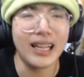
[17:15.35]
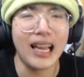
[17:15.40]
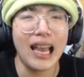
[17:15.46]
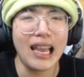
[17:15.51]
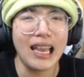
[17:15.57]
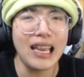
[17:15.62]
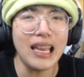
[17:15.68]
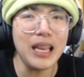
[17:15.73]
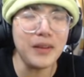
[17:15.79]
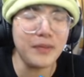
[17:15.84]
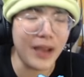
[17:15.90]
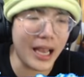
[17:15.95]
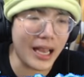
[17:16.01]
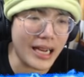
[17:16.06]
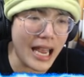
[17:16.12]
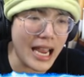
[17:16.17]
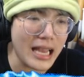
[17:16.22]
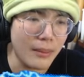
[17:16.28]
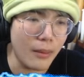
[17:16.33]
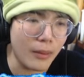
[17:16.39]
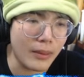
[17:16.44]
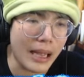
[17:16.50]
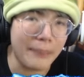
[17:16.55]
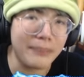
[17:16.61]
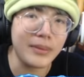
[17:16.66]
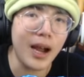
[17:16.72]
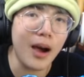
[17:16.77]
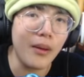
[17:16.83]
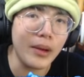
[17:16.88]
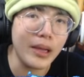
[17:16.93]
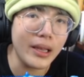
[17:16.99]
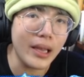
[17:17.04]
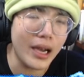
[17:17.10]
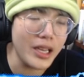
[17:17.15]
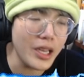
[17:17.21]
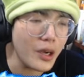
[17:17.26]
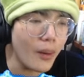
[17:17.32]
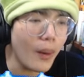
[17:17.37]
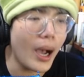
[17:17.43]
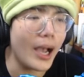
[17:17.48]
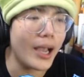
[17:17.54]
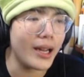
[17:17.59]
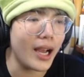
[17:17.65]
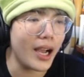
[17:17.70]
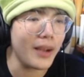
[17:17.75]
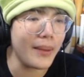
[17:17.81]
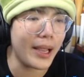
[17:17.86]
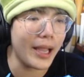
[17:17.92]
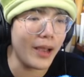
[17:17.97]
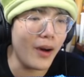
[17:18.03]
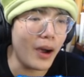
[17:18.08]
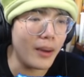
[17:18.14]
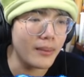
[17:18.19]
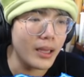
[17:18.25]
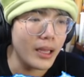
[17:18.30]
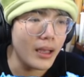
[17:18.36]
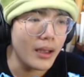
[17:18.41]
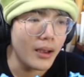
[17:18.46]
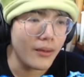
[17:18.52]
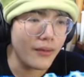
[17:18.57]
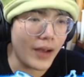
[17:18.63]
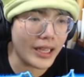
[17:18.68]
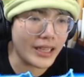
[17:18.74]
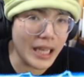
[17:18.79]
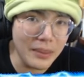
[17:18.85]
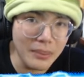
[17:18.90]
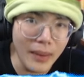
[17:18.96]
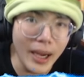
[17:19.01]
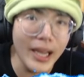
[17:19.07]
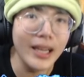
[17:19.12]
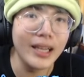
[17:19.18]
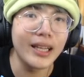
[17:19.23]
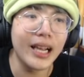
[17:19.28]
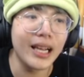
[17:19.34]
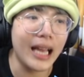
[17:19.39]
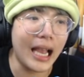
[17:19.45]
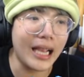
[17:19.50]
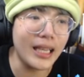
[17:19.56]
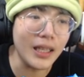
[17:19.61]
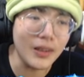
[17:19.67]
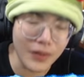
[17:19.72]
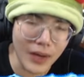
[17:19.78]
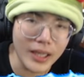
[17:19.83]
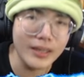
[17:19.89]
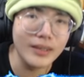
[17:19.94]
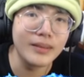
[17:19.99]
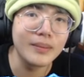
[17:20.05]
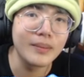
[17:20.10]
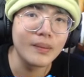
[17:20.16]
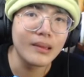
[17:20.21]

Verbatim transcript: Đấy, và đây là một cặp đôi ở dưới quê đó, bạn hiểu không? Và Timmy thì lại thích Vinh.